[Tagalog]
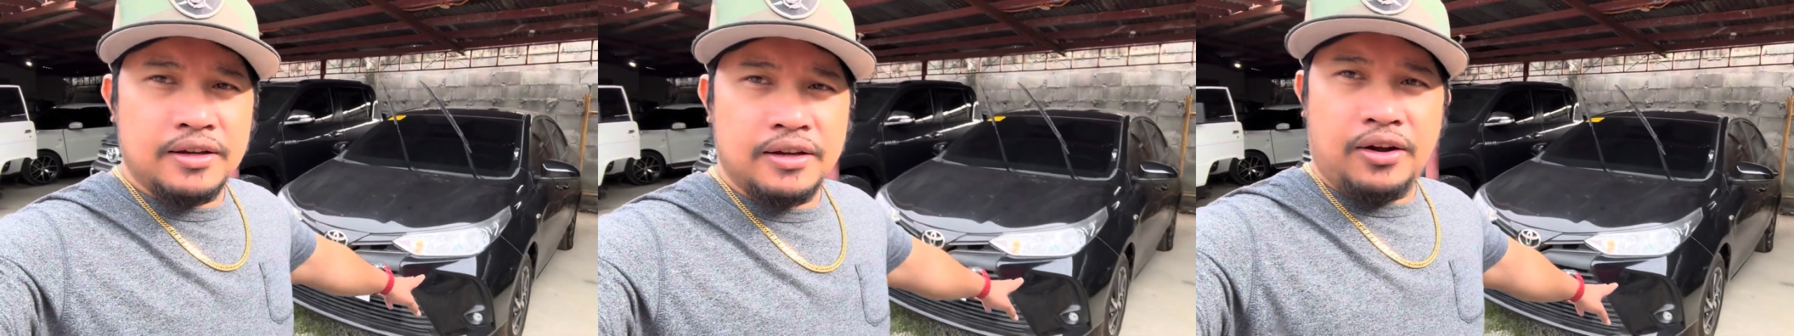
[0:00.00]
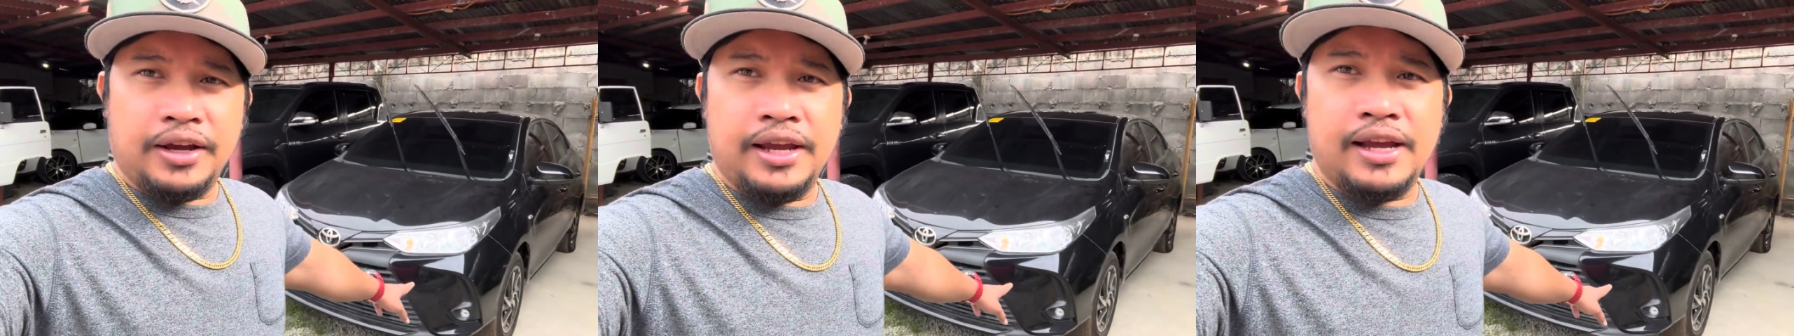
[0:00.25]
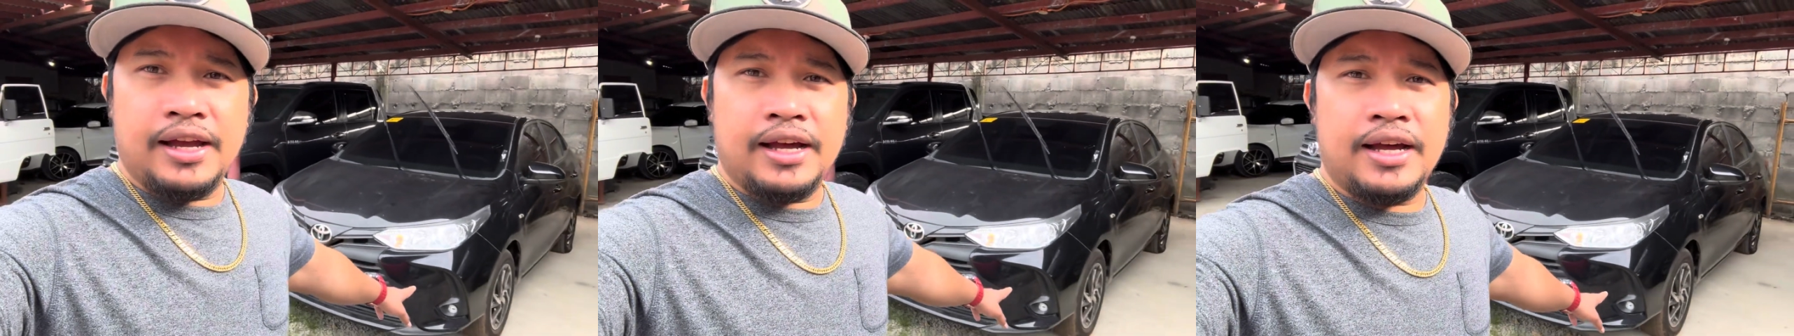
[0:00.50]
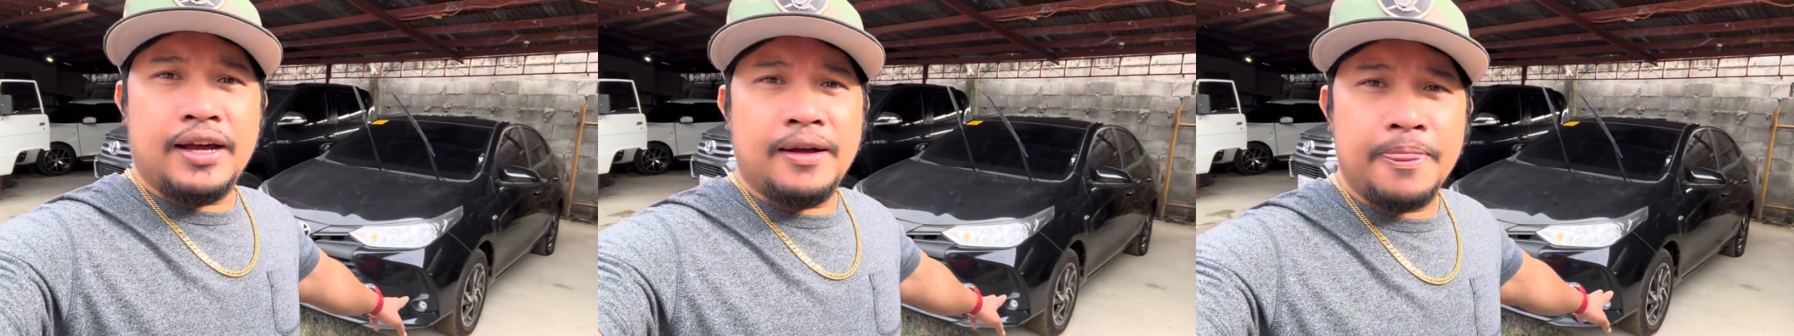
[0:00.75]
okay
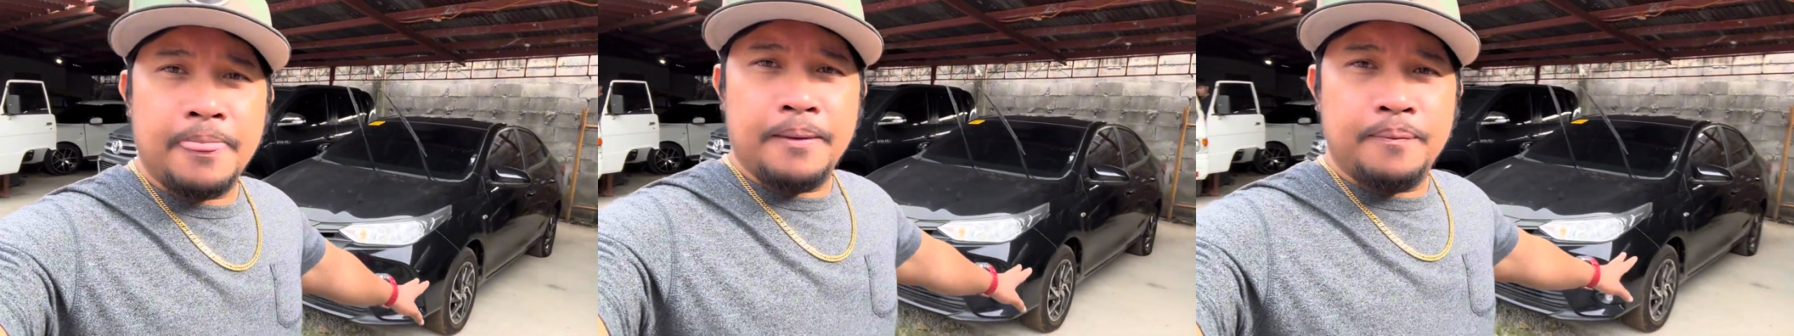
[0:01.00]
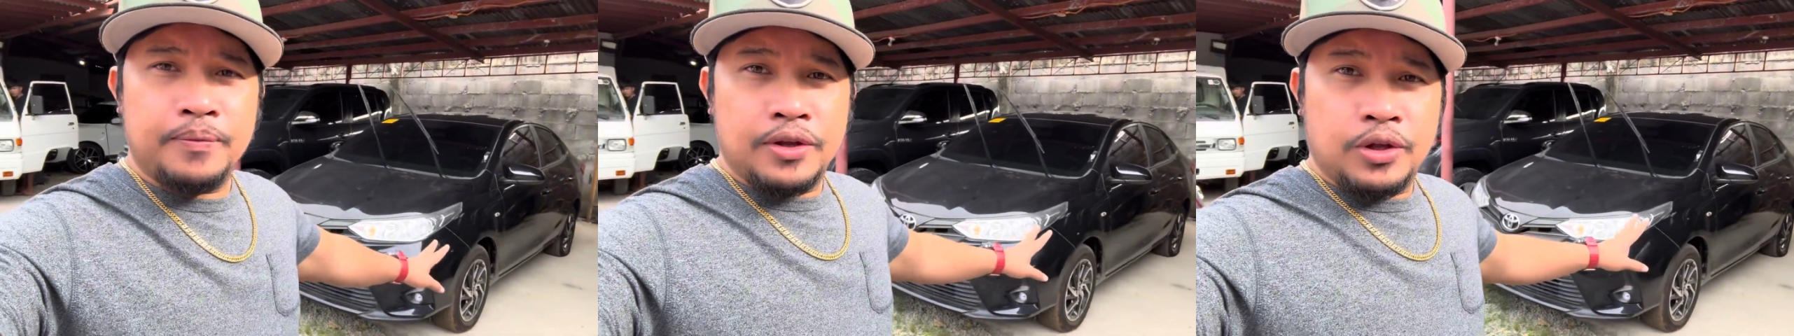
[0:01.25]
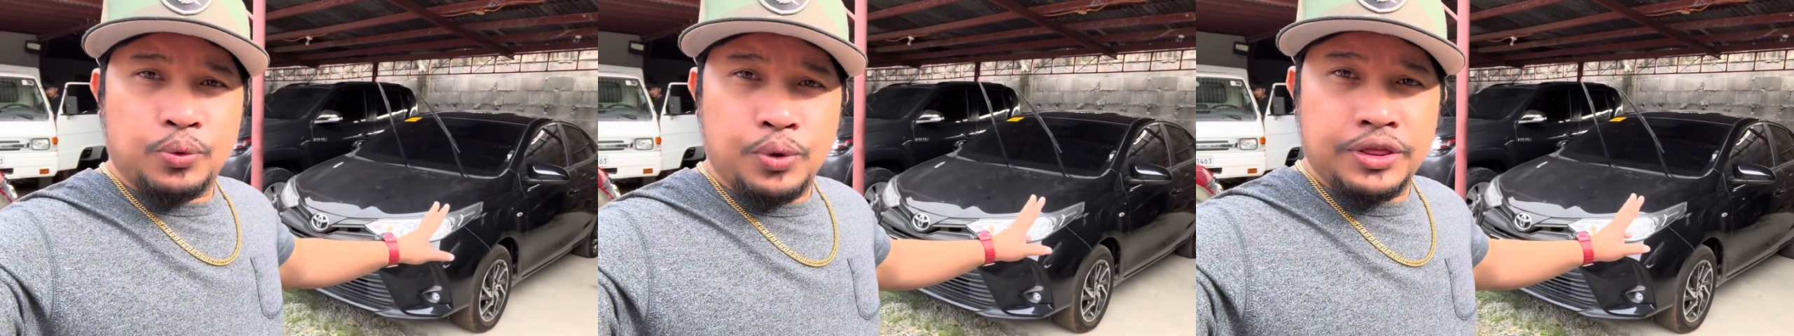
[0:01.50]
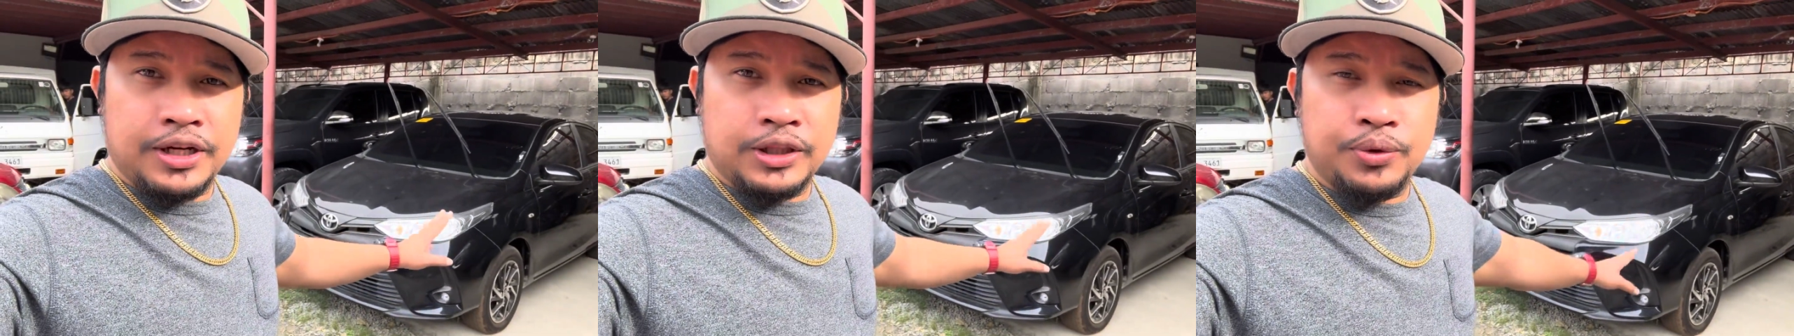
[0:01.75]
ah uh,
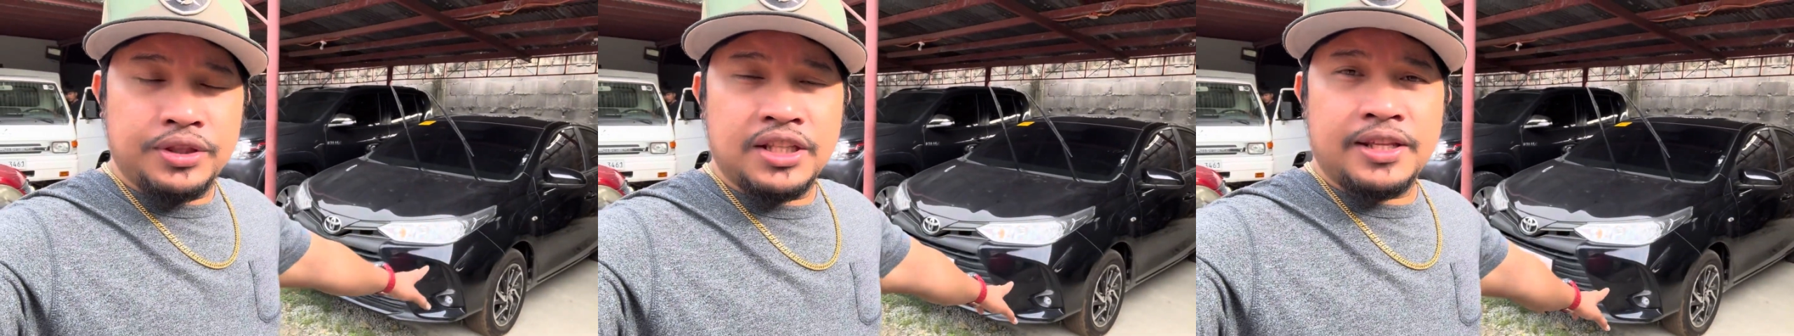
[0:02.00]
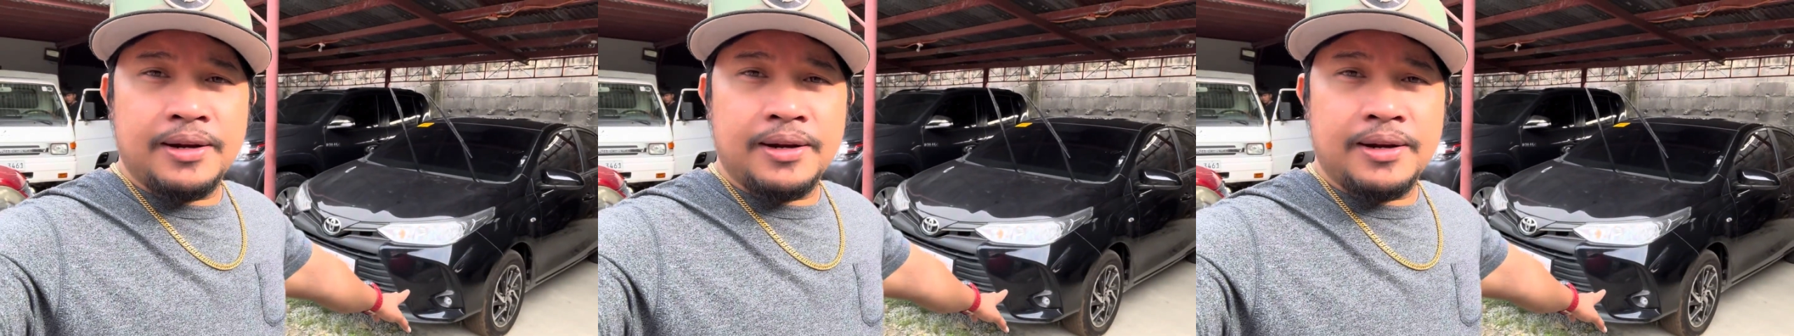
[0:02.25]
2023